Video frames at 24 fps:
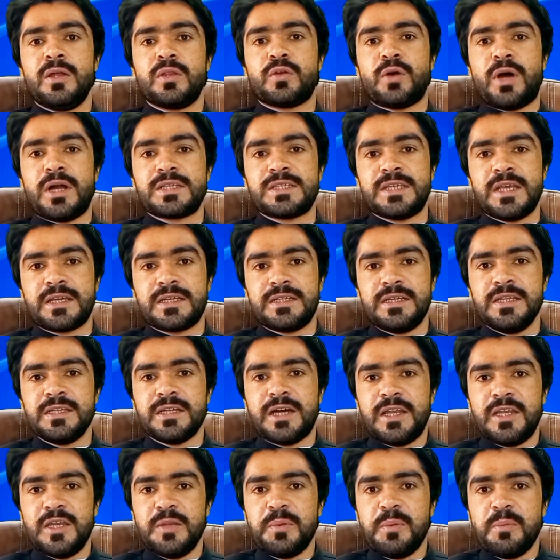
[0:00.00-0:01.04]
तो आज सेक्रेटरी
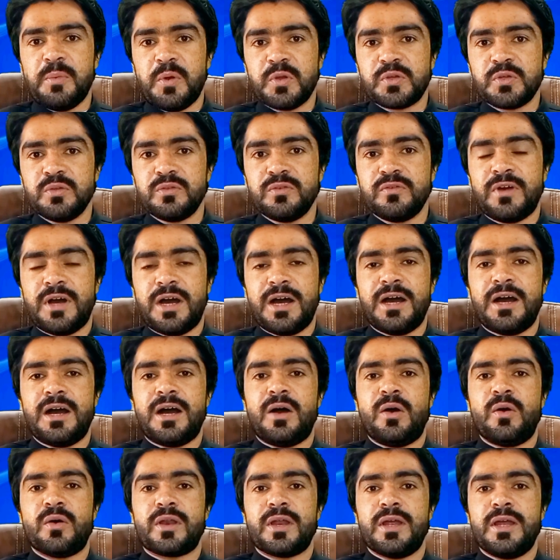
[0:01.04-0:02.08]
तालीम भी मौजूद हुआ
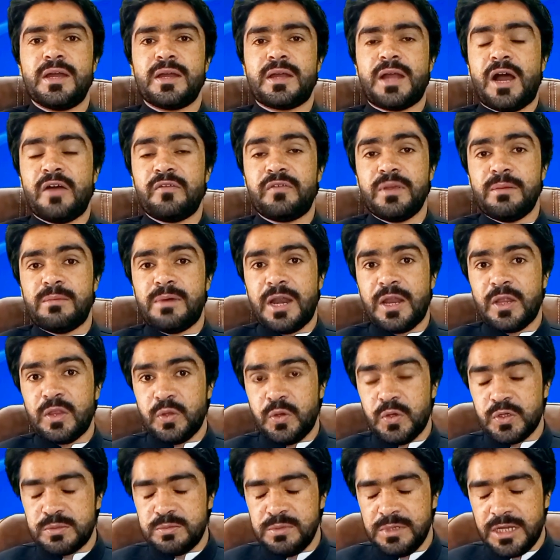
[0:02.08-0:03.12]
और काफ़ी हमारे
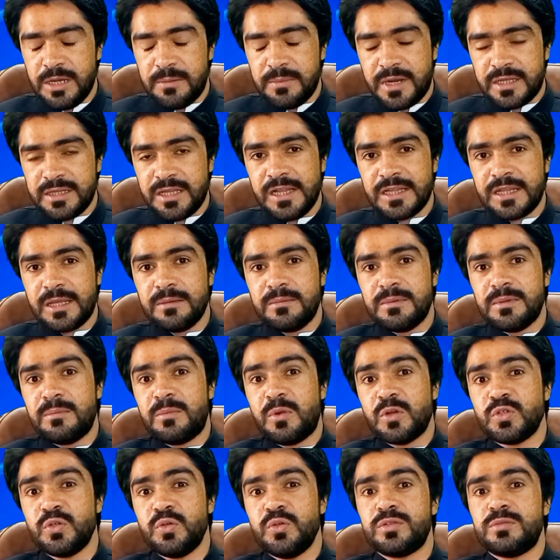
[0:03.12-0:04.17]
दोस्त भी कमरा दर्द के
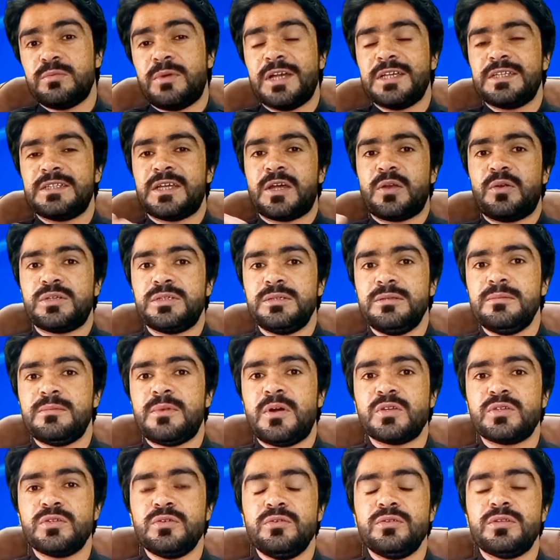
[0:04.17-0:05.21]
मौजूद वाहिद खौची भी
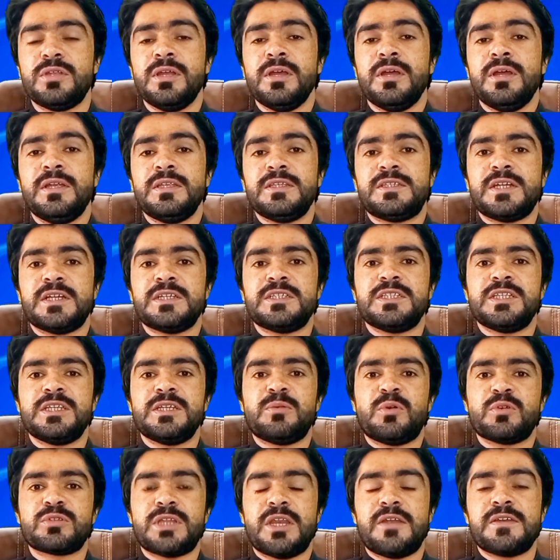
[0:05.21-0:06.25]
मौजूद जज
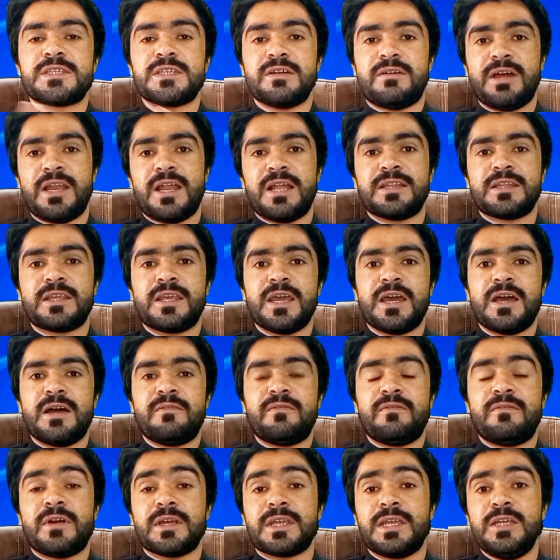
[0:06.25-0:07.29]
ने मुख्तलिफ सवाल किया
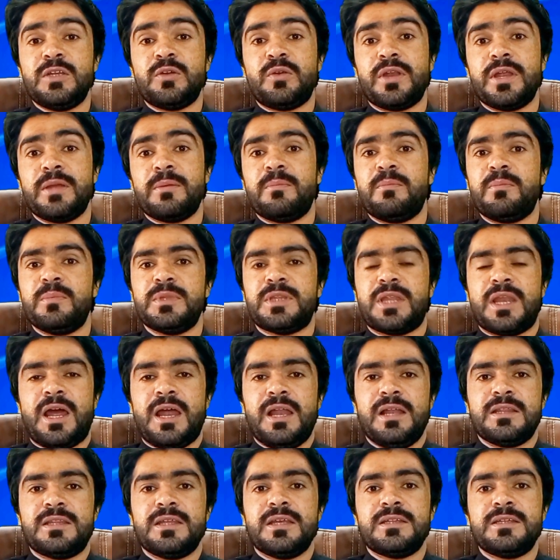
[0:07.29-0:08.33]
वकीलों ने
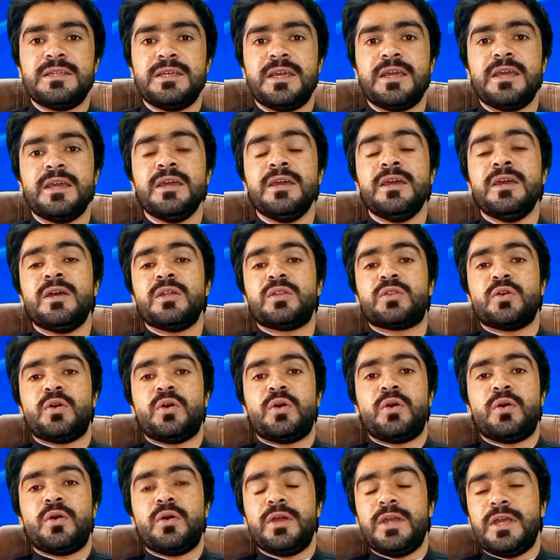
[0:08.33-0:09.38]
दलाइल दे दिए तो
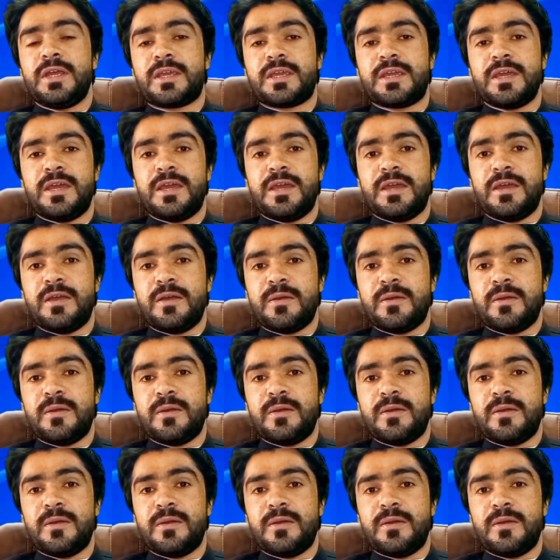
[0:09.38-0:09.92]
एक